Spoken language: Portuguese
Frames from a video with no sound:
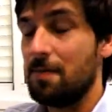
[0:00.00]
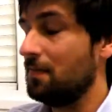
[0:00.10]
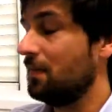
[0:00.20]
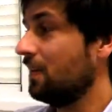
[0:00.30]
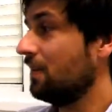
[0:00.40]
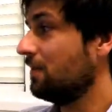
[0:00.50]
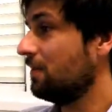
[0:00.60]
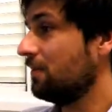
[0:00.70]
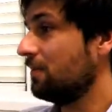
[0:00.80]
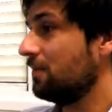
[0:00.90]

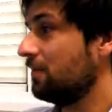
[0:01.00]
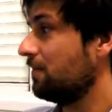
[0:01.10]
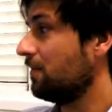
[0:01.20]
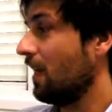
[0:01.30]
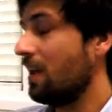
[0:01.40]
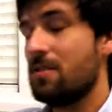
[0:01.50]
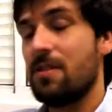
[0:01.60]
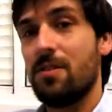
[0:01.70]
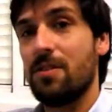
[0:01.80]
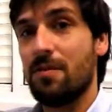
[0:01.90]
Então, para isso
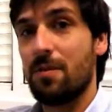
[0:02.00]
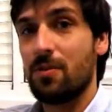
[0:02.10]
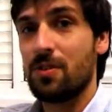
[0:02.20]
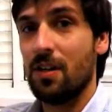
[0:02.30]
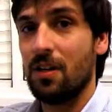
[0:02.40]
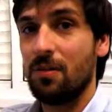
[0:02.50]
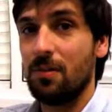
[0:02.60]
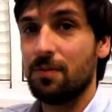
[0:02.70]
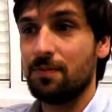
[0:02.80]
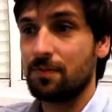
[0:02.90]
que eu tive
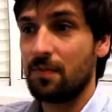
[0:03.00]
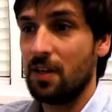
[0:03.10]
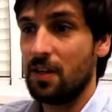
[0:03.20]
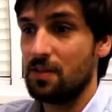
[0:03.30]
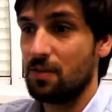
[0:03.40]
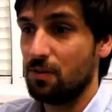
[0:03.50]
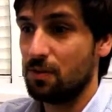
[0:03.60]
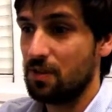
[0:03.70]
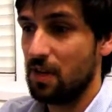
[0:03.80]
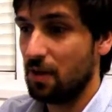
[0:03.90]
buscando esse
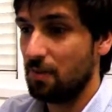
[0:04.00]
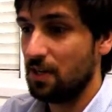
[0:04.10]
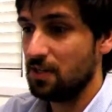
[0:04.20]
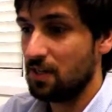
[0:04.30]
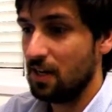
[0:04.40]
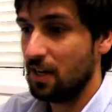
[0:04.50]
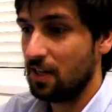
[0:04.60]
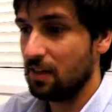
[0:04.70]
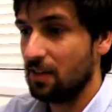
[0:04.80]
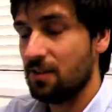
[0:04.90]
curso e realmente ele
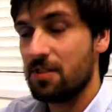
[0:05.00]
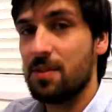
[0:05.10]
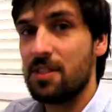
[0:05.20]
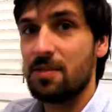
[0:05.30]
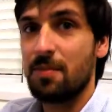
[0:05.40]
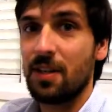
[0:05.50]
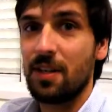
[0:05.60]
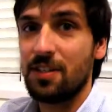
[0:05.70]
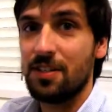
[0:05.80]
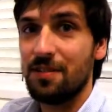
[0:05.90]
atendeu as minhas
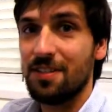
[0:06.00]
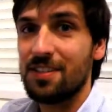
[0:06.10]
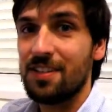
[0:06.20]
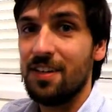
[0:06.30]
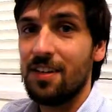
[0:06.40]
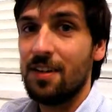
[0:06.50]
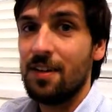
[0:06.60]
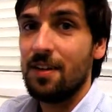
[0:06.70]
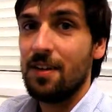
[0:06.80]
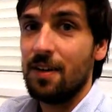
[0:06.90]
expectativas.
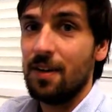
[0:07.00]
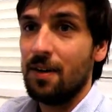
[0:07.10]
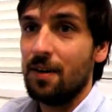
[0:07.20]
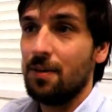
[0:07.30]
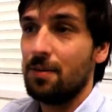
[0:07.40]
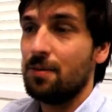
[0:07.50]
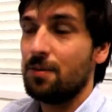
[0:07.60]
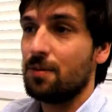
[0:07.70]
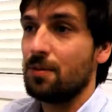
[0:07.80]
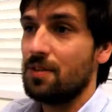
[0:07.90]

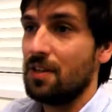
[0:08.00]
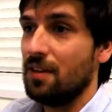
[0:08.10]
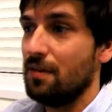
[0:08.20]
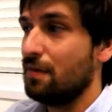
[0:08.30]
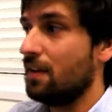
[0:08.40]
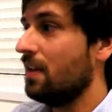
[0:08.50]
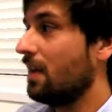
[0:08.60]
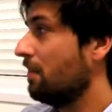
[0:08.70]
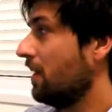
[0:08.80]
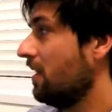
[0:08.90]
Eu consegui ver e
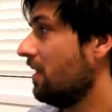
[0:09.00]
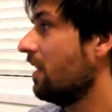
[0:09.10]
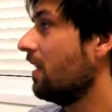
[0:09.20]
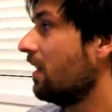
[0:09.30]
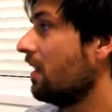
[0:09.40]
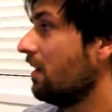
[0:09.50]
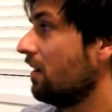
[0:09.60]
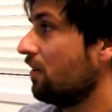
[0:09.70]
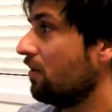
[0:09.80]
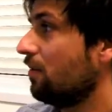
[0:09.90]
aprender
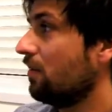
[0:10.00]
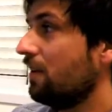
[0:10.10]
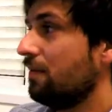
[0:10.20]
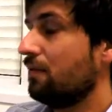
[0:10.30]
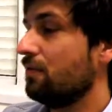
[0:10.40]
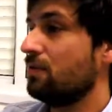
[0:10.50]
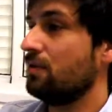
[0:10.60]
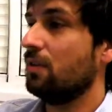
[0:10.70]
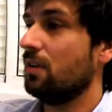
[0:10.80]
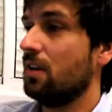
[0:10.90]
como que
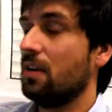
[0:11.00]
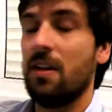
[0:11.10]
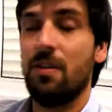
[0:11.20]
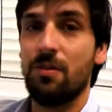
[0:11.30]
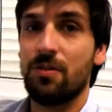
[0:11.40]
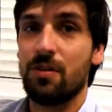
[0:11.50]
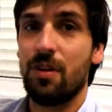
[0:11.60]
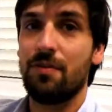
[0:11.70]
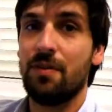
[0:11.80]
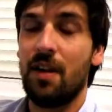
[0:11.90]
funciona o
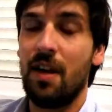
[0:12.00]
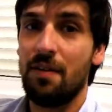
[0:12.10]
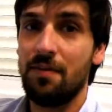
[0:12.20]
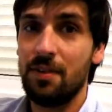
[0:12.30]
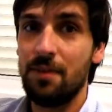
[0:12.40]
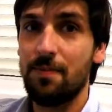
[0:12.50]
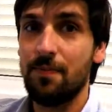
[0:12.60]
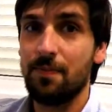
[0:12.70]
software Revit